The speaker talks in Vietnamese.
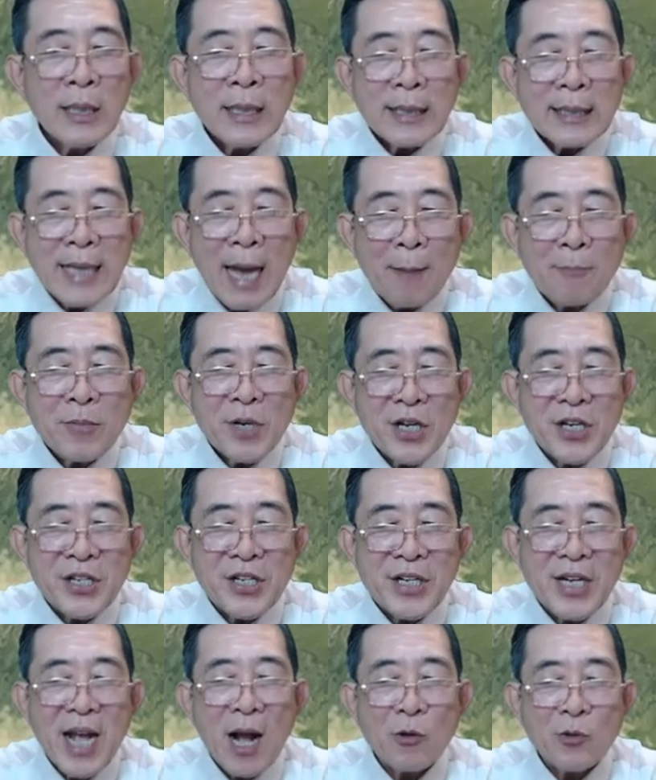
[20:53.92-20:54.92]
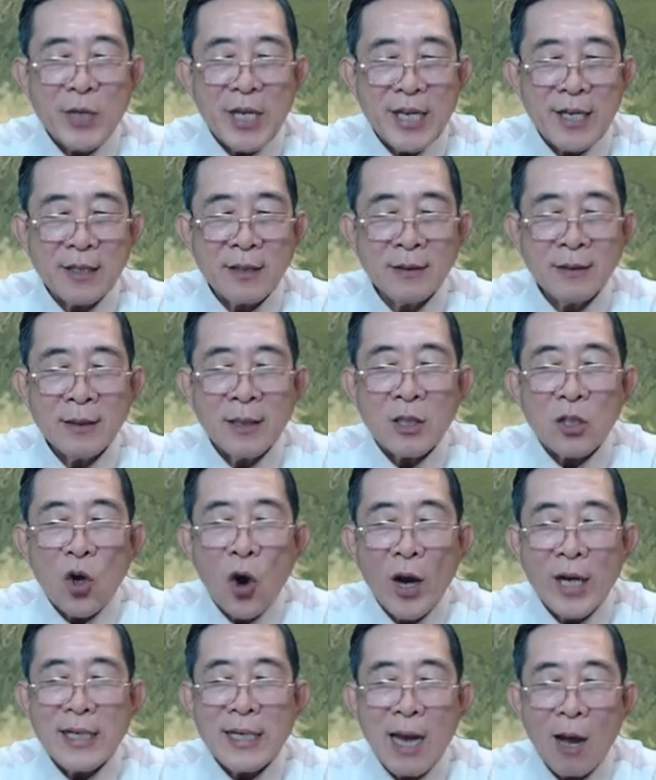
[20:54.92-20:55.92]
Đám người cao diễn,
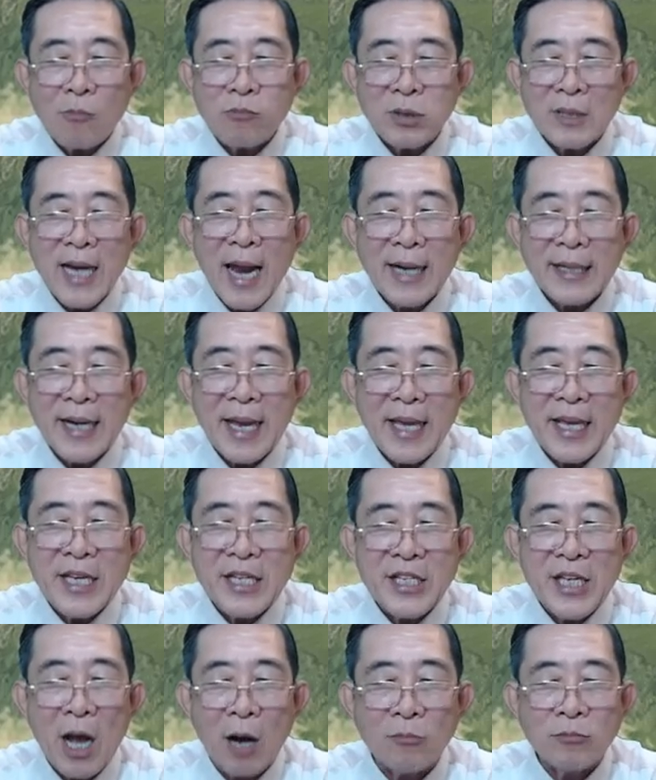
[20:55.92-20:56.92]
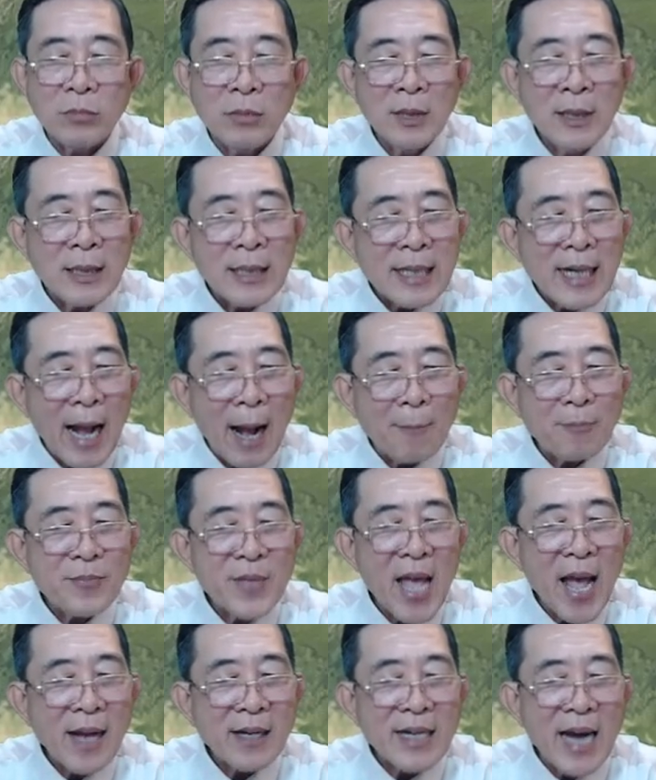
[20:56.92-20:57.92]
cõi lòng tràn đầy hy vọng, cảm
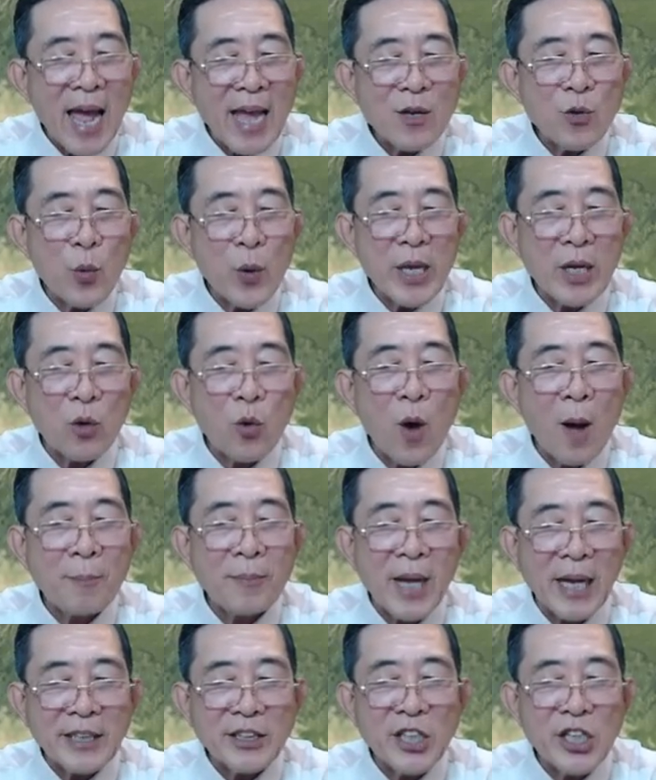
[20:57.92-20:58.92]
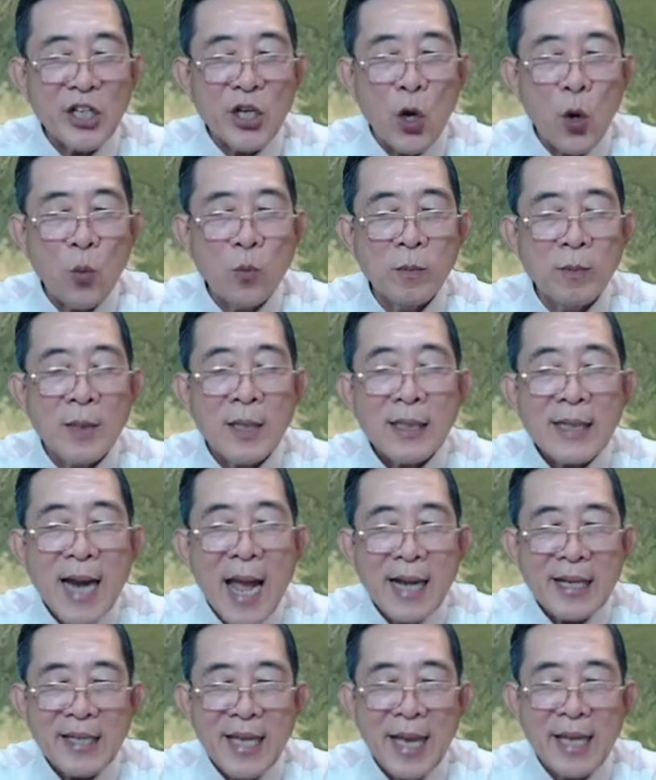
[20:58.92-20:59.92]
giác đại quyền của âm cảnh thiên cung
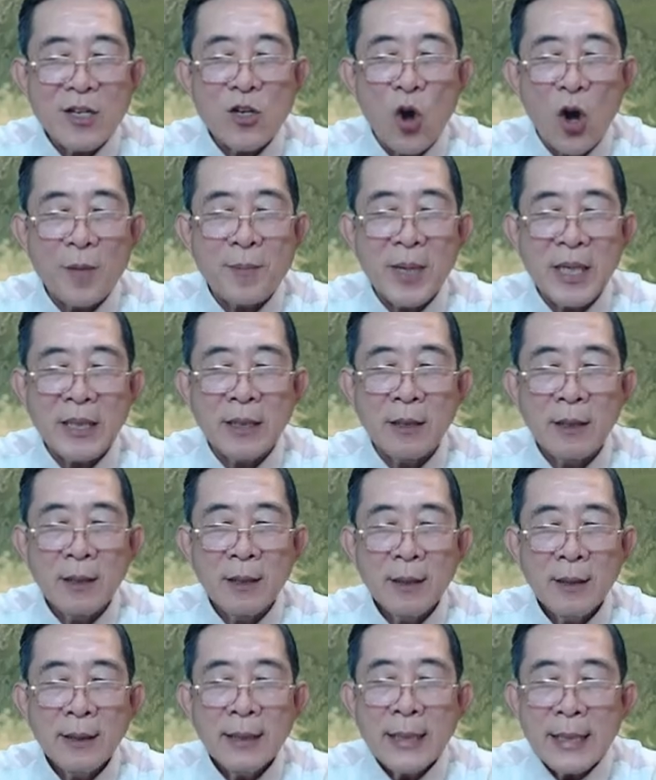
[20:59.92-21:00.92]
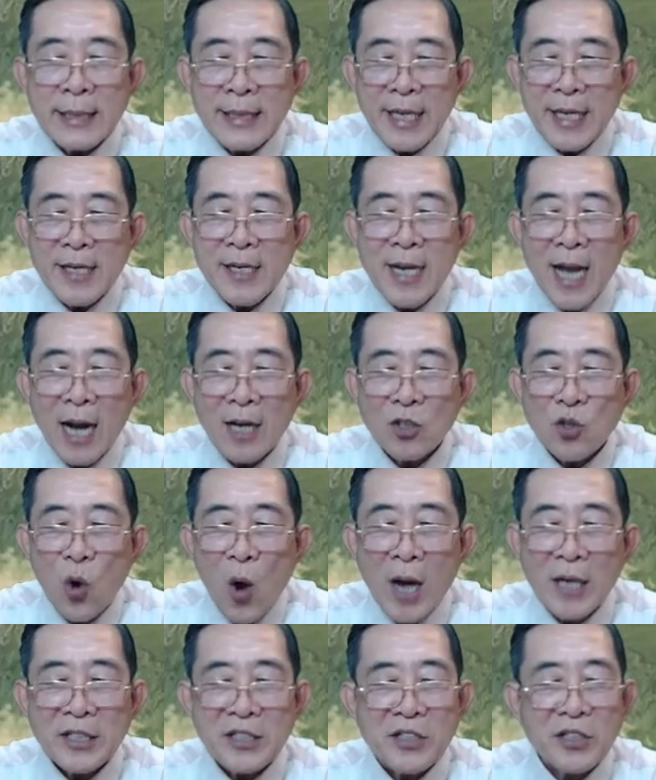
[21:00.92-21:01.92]
đang dãy gọi mình. Chỉ cần
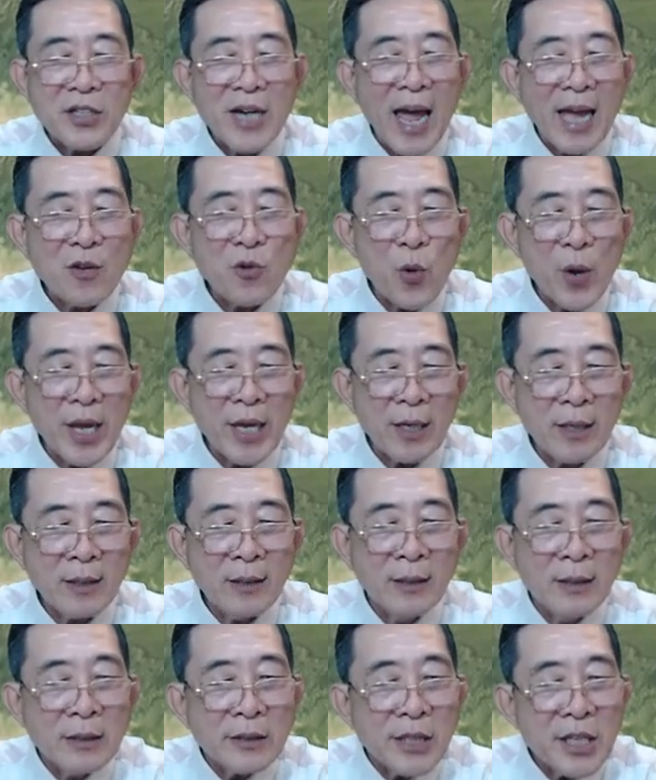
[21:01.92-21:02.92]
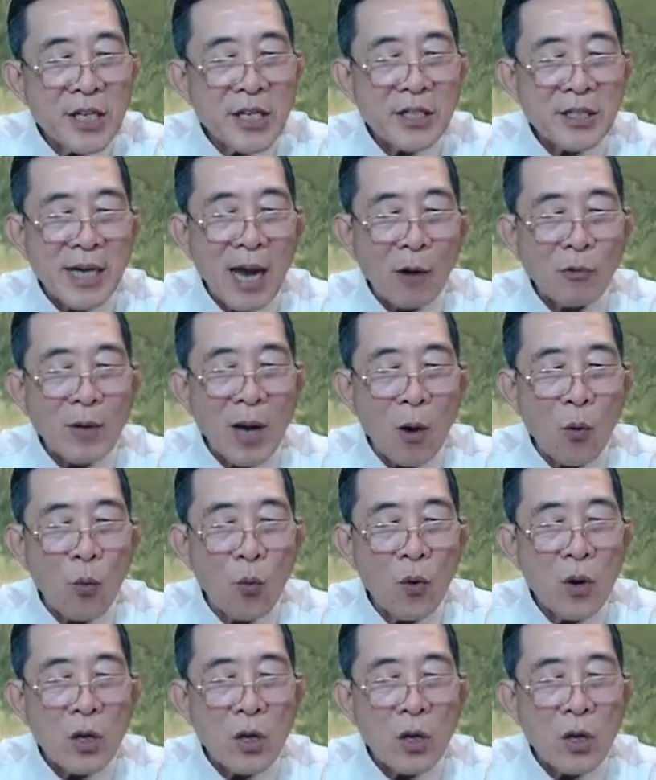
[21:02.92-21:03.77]
đoạt được đại quyền, thiên đạo lâu